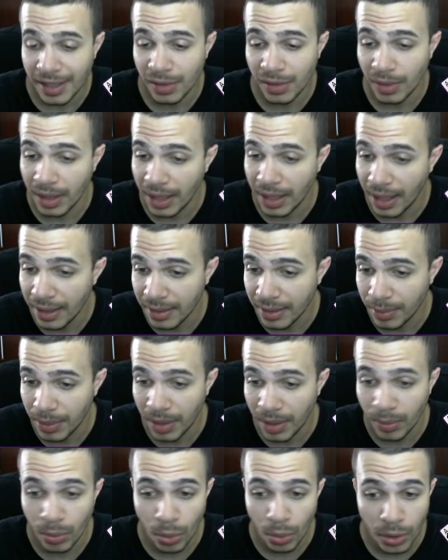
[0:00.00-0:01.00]
aí na sua casa,
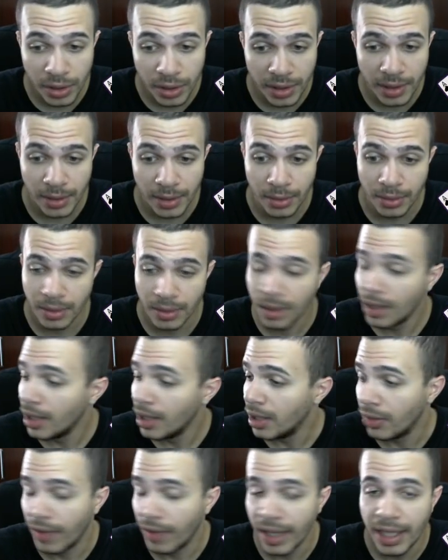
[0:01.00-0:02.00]
pelo amor de Deus,
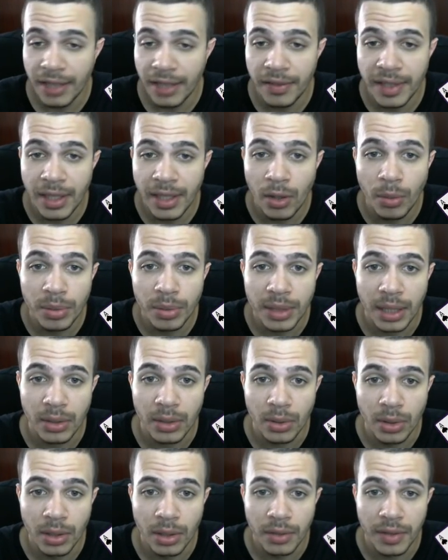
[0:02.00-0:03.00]
não vai querer vender
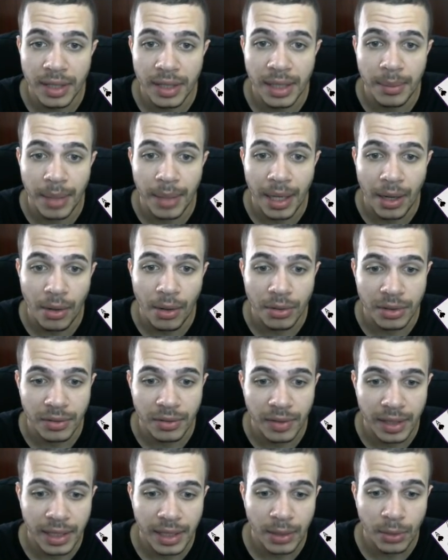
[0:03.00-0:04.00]
computador, vender mouse,
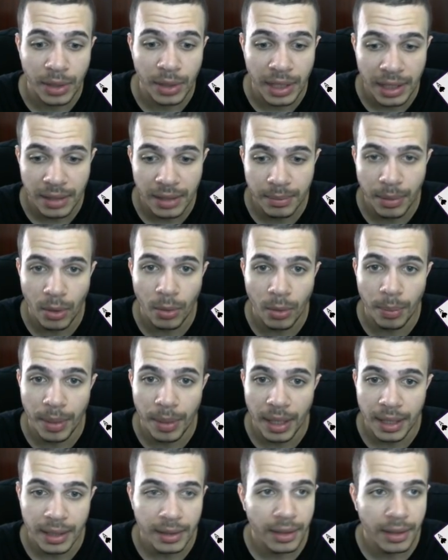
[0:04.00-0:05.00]
vender o rim pra
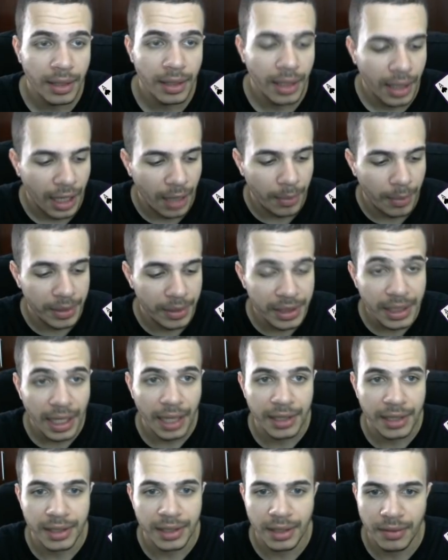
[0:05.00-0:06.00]
comprar arma de
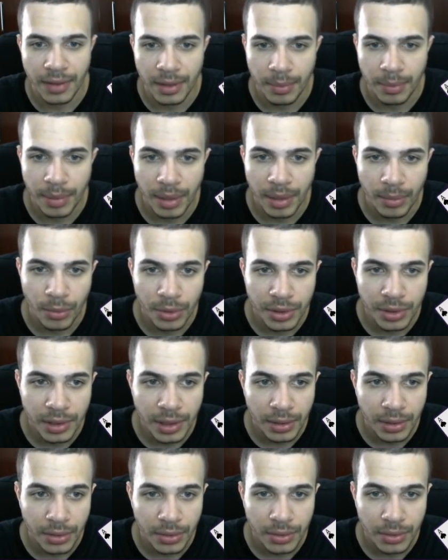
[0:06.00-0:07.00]
cash, né, velho? Pelo amor de
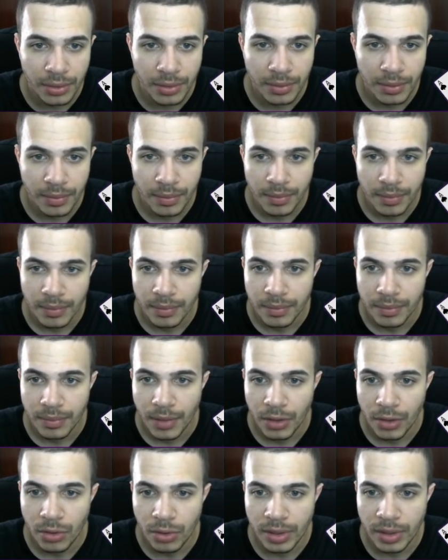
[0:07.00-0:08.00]
Deus.
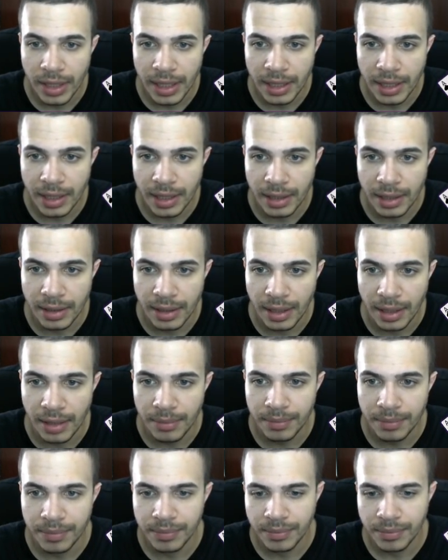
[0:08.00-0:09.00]
Deixa eu sair aqui e entrar.
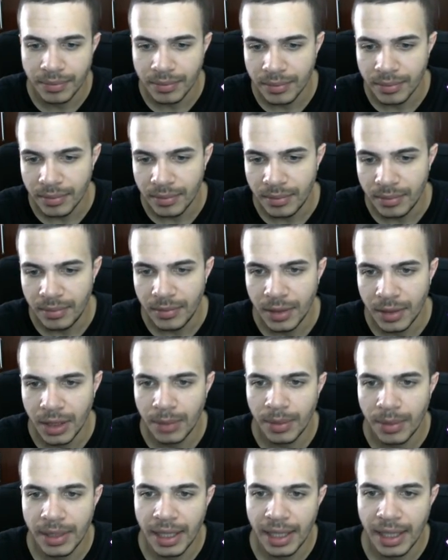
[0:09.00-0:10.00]

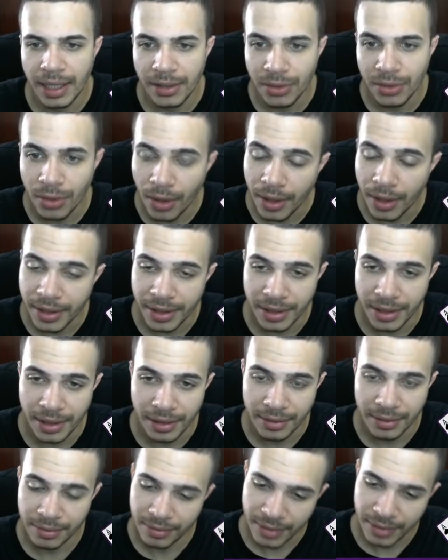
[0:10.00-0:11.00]
Pra dar aquela sorte, né?
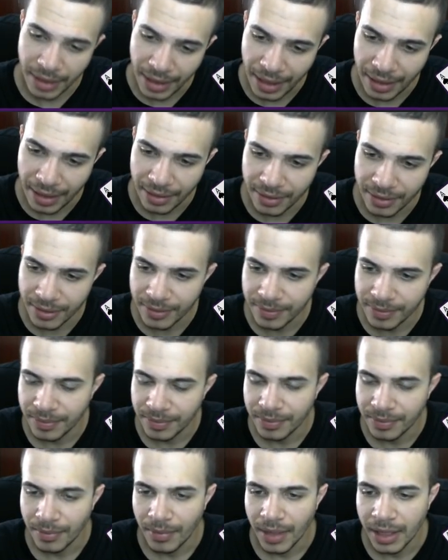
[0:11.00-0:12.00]
Sei lá.
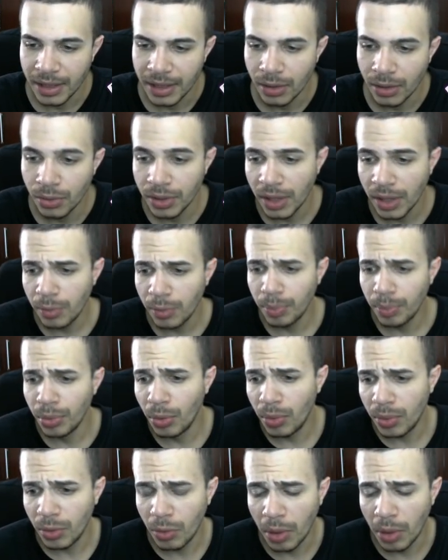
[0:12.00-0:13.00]
Então não sei por
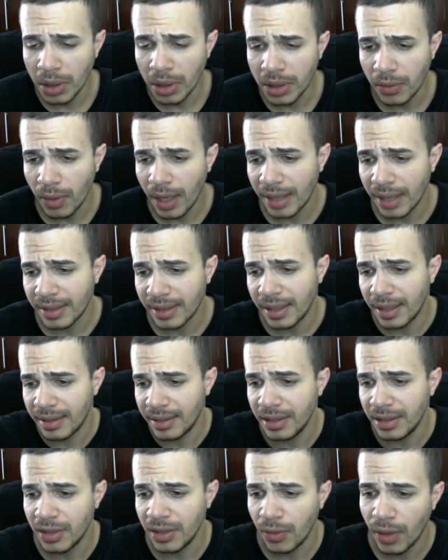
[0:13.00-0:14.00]
quanto eu vou gastar
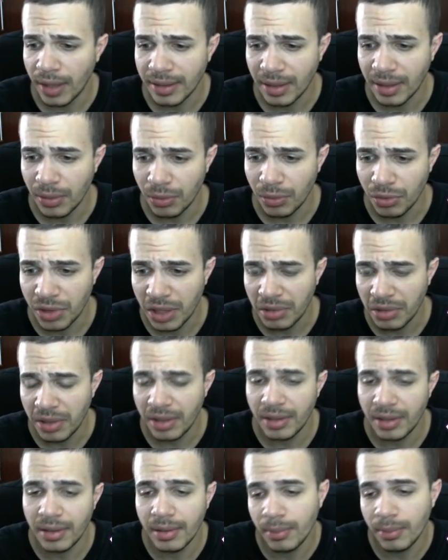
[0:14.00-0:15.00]
assim, se eu vou gastar uns cento e...
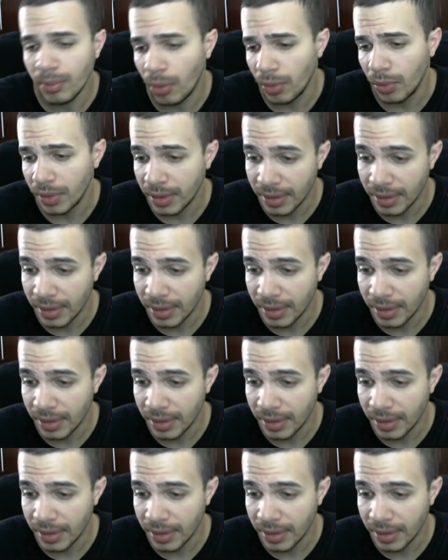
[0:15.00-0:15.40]
Bom,